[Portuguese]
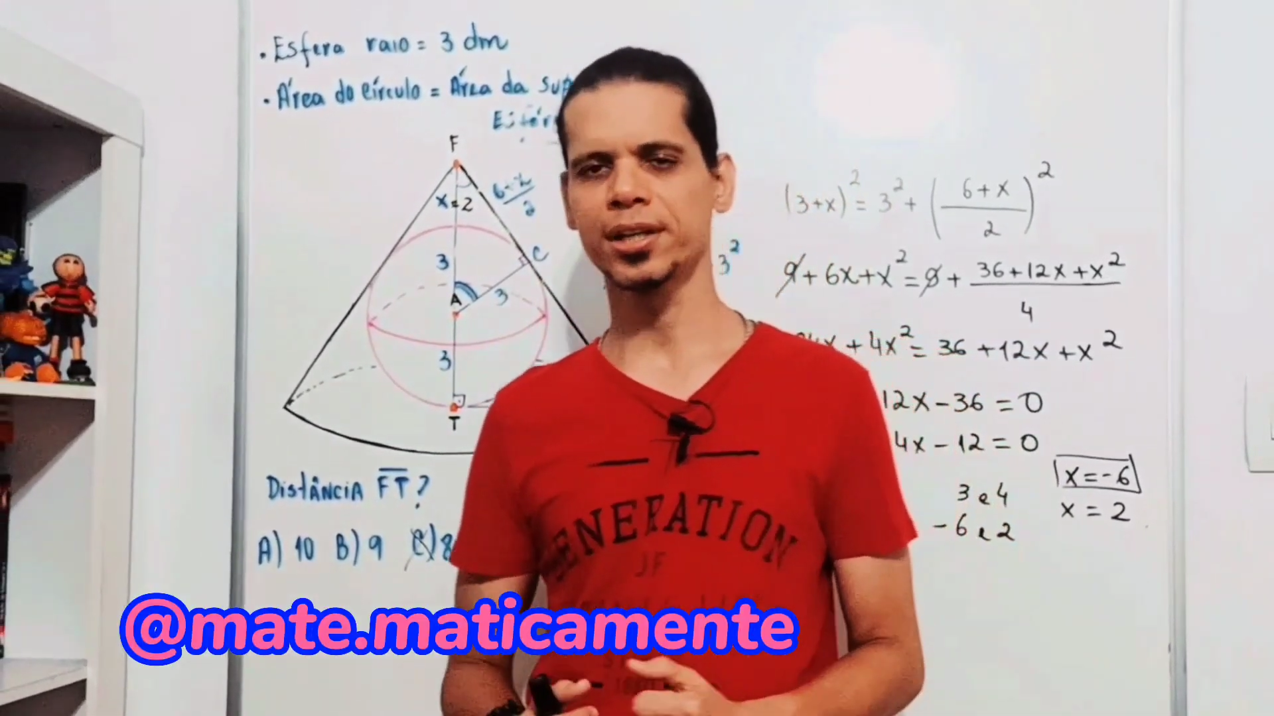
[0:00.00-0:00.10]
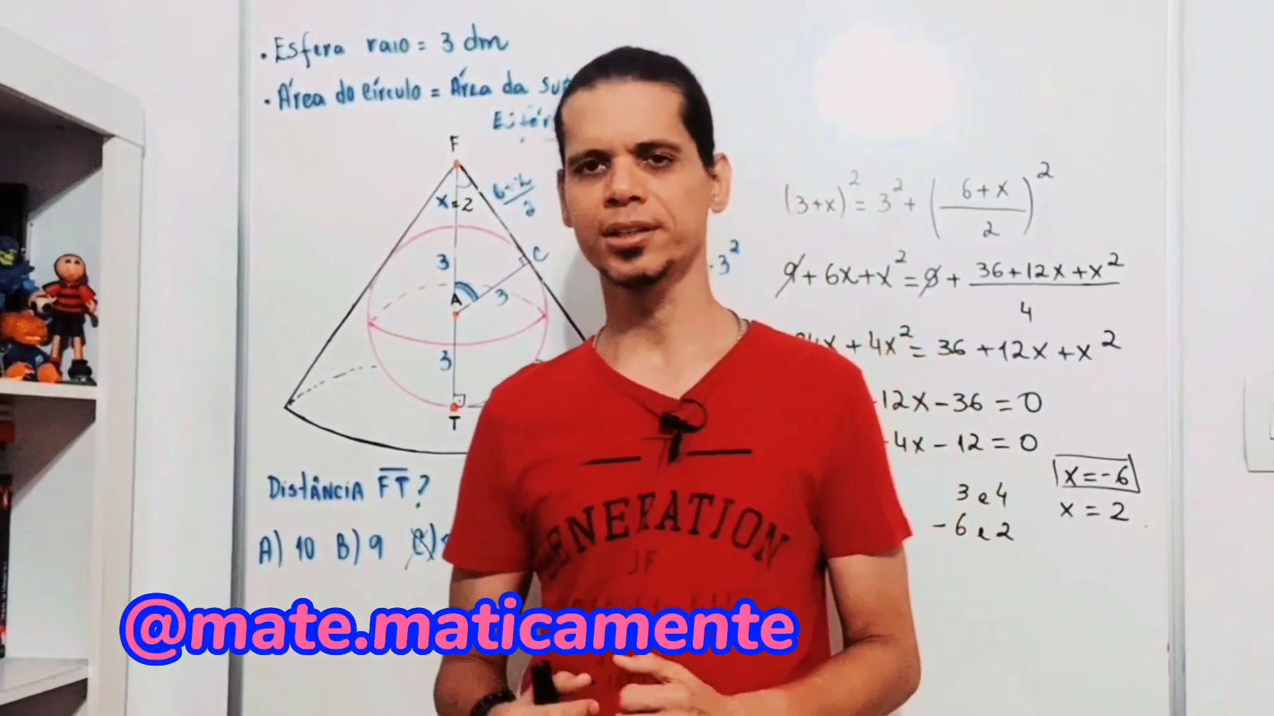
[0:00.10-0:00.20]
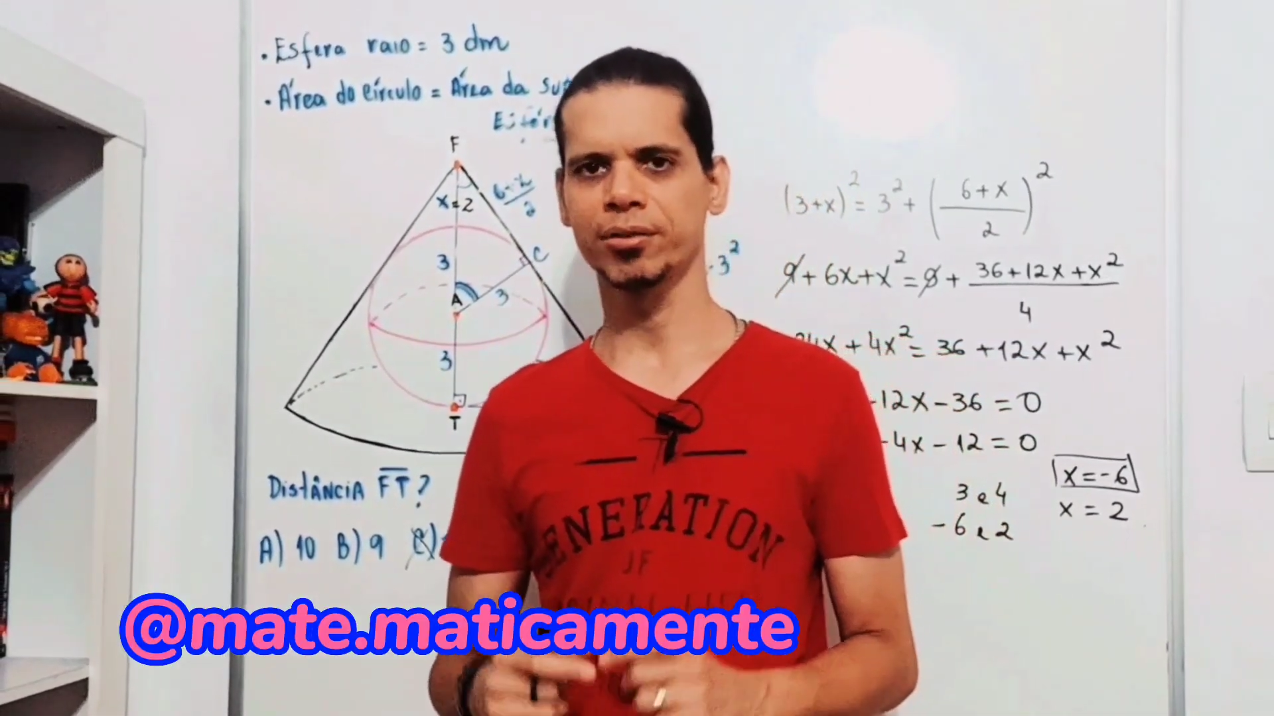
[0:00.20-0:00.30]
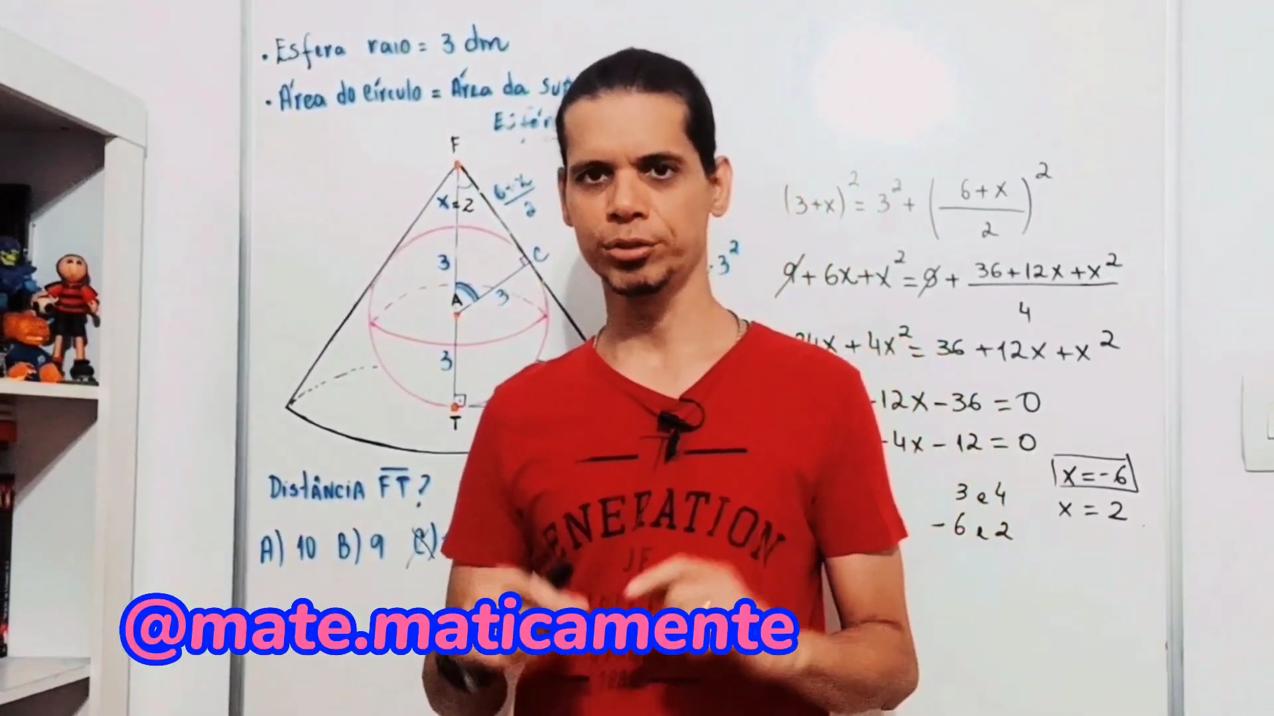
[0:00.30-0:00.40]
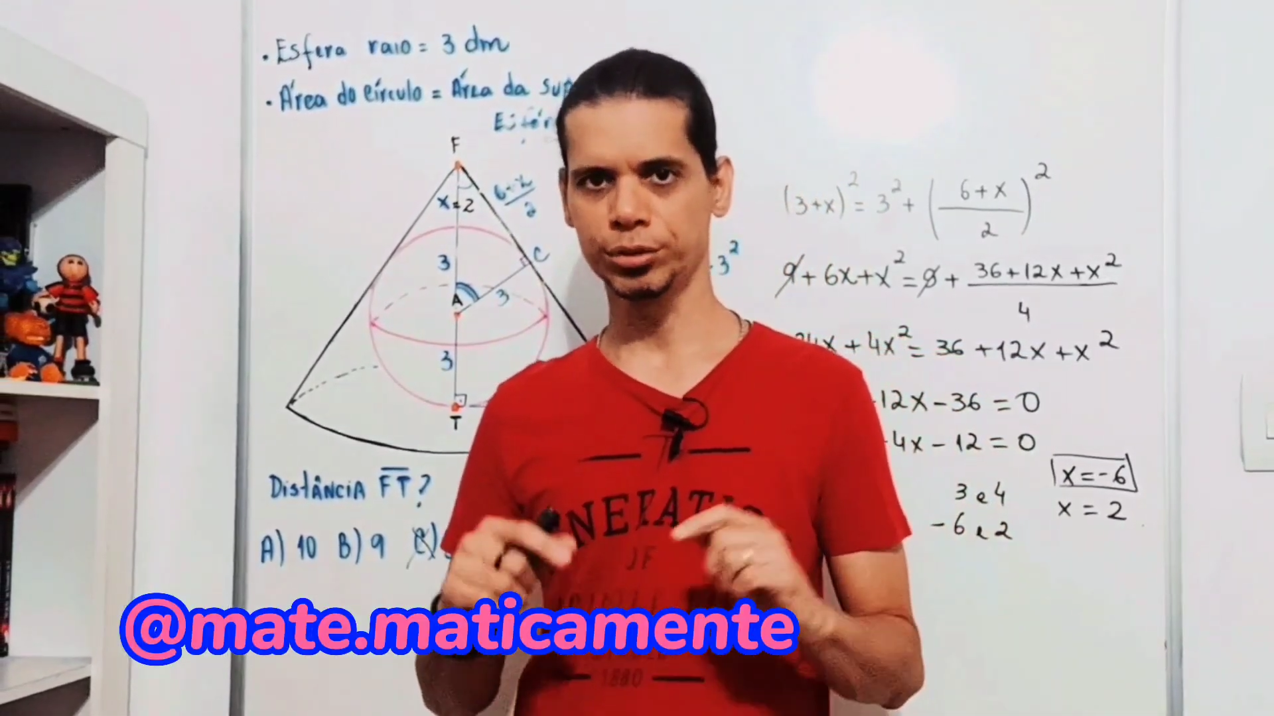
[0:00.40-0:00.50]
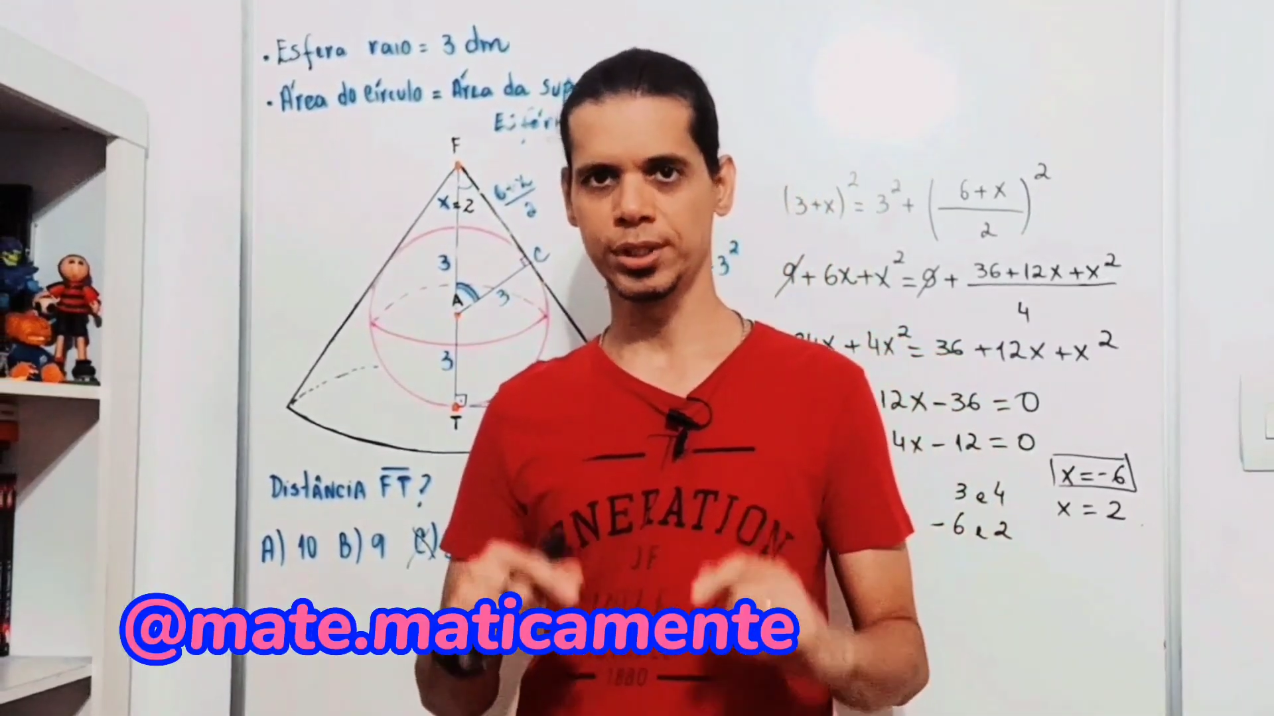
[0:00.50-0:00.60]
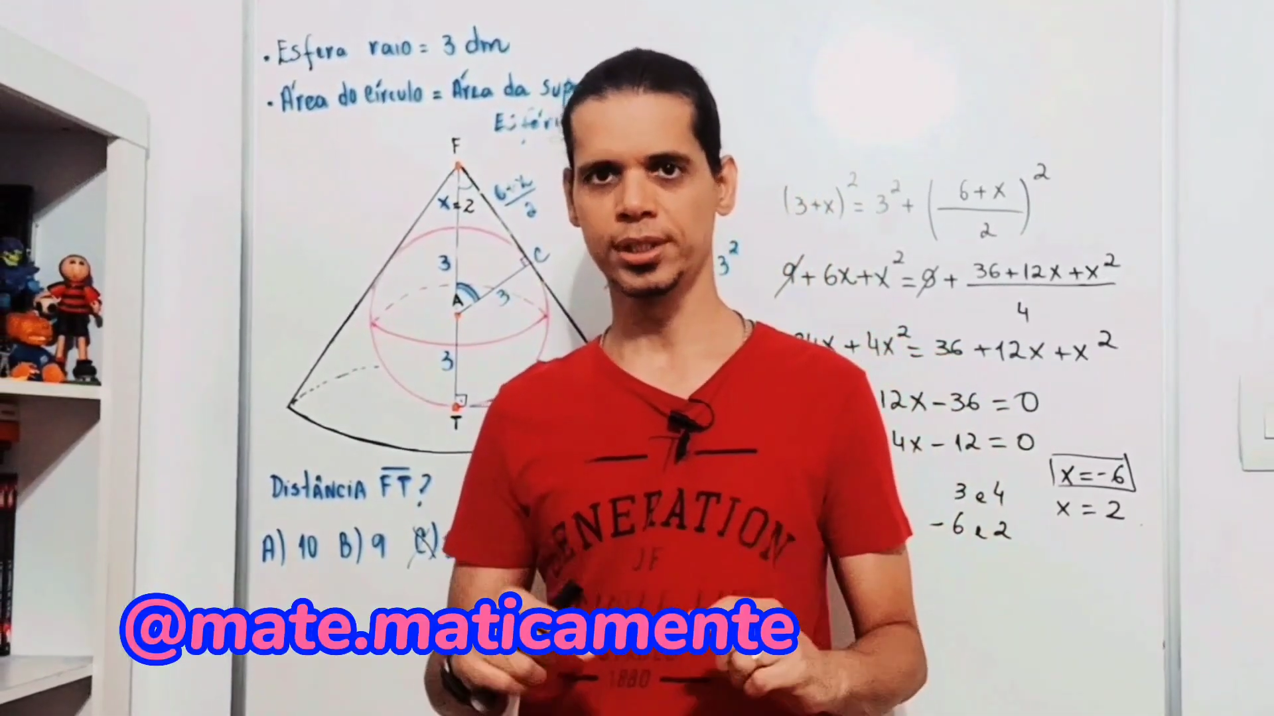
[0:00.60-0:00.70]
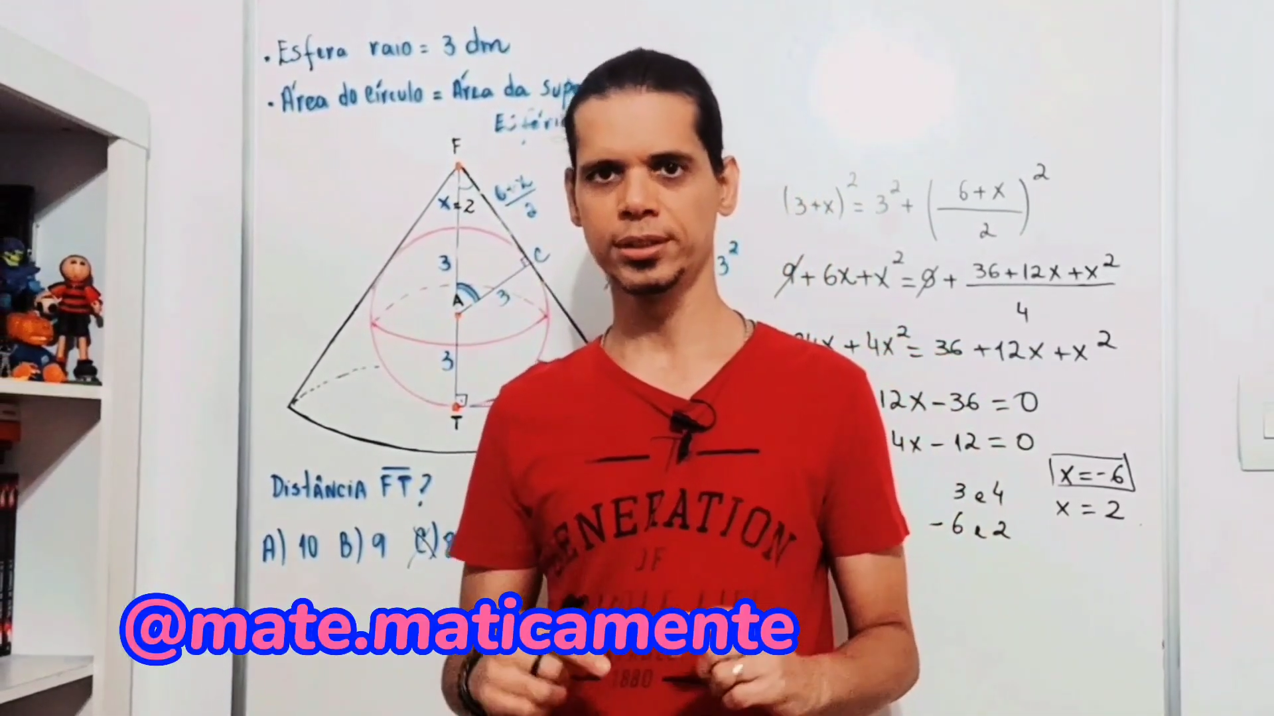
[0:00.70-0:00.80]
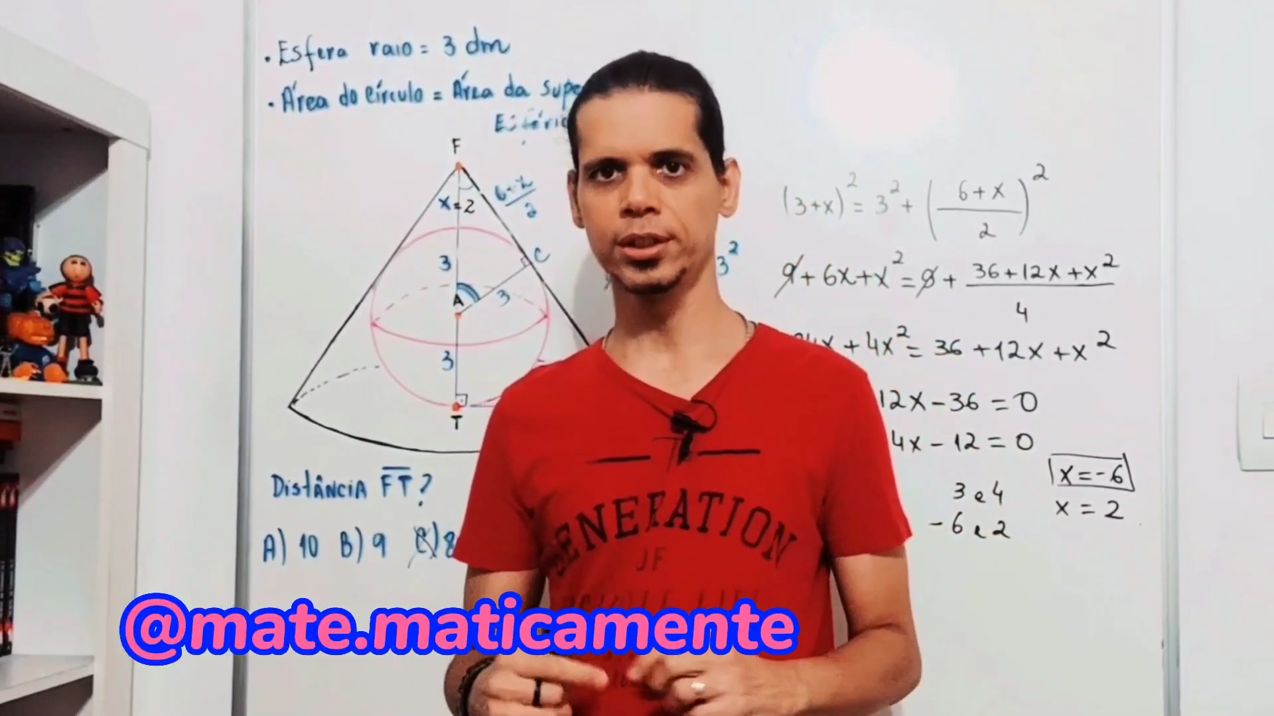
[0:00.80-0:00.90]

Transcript: que tem vídeos desse